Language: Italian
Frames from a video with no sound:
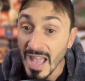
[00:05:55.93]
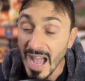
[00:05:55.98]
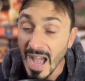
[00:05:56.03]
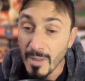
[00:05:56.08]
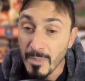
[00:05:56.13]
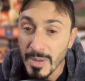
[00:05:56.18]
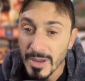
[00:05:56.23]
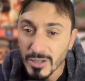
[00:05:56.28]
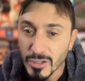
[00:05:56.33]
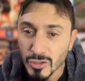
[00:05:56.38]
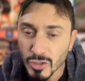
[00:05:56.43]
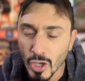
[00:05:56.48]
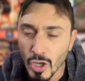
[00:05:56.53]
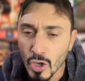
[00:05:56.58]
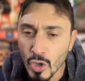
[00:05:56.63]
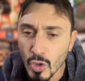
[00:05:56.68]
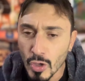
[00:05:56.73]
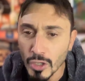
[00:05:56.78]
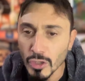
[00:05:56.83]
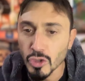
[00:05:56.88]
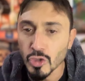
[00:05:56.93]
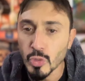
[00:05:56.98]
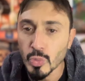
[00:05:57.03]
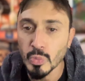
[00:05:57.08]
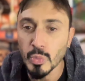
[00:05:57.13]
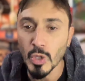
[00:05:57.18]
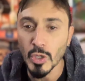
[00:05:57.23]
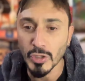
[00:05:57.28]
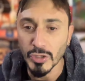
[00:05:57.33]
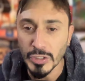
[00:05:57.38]
ha perso ancora
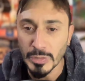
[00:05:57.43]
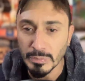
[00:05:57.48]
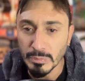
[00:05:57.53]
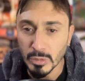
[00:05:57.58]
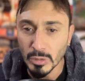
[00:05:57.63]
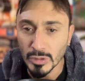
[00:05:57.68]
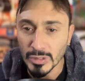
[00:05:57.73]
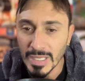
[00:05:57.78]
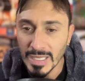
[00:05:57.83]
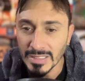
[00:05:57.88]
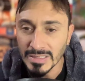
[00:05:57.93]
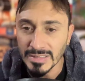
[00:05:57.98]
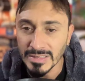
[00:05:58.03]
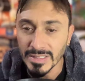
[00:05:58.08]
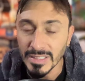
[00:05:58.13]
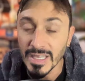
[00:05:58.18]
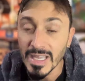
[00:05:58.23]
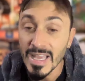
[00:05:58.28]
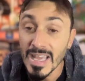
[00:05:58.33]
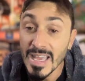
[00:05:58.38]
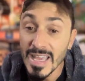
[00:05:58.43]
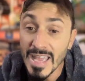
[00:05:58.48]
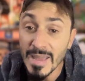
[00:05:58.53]
supporti importanti